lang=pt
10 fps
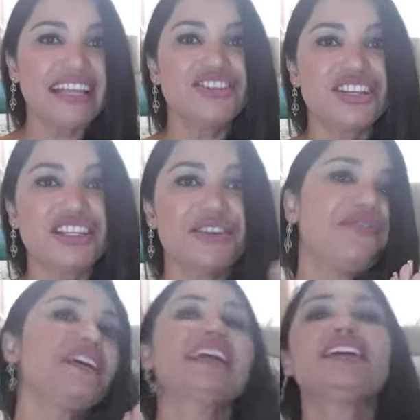Em dias
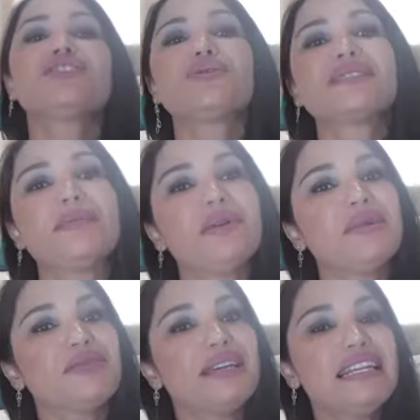diferentes, eu usei
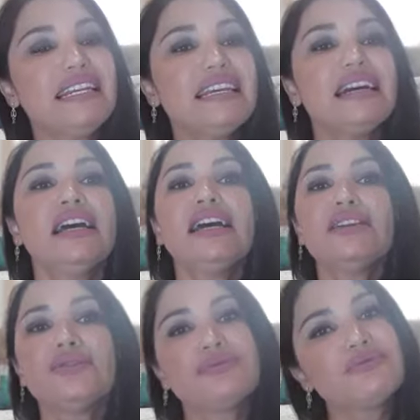primeiro o Ilia
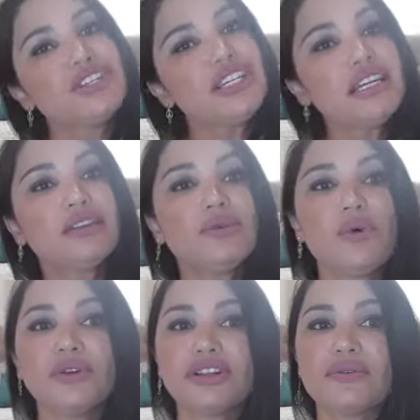num dia, no
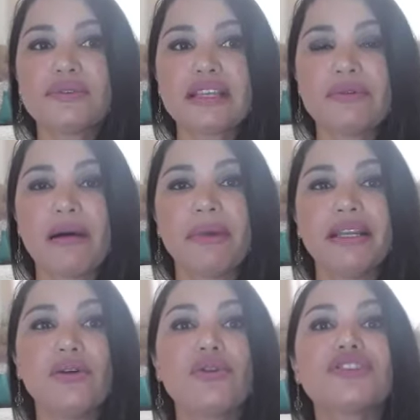outro eu usei o
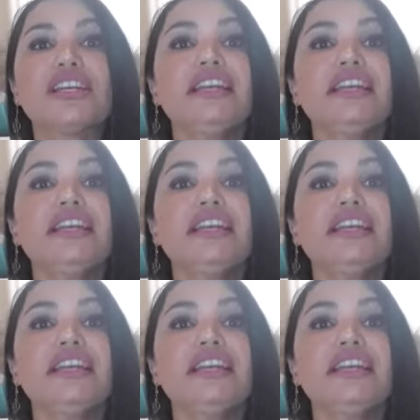Armani Code.